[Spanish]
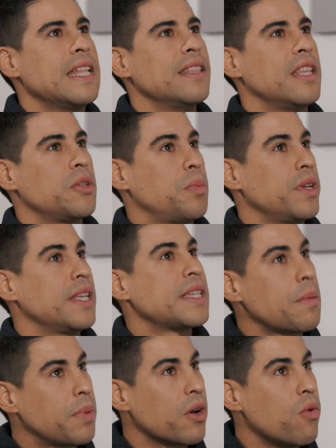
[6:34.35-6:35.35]
Después de
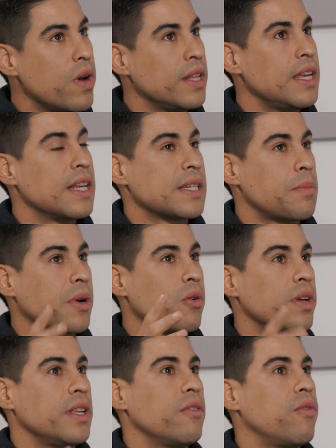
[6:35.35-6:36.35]
esa prejuvenil, esa
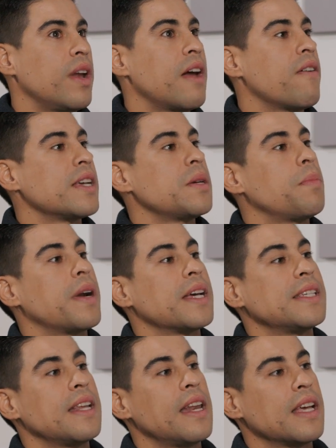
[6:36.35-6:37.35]
prejuvenil fue la base para
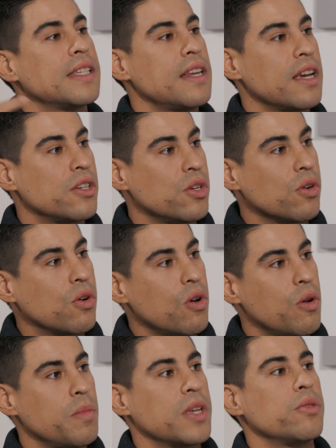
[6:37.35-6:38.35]
hacer la selección
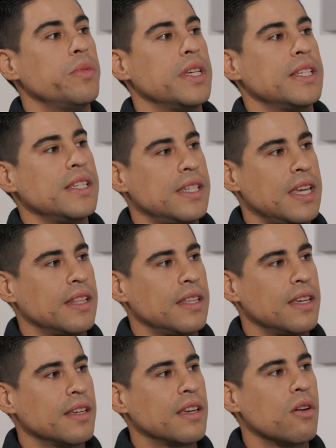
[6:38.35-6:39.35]
Colombia sub-17,
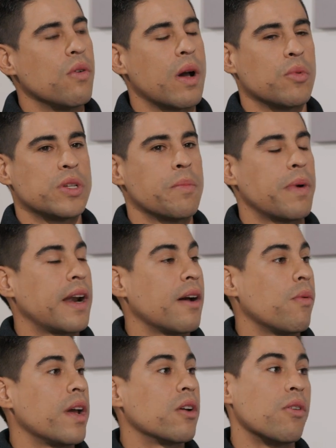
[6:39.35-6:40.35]
que jugamos en
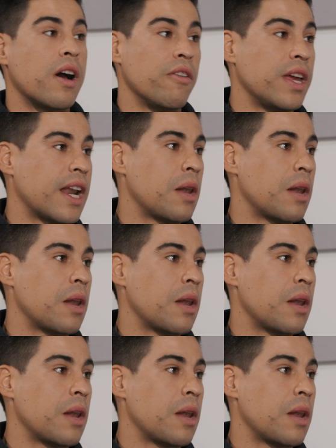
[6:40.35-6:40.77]
Paraguay con Javier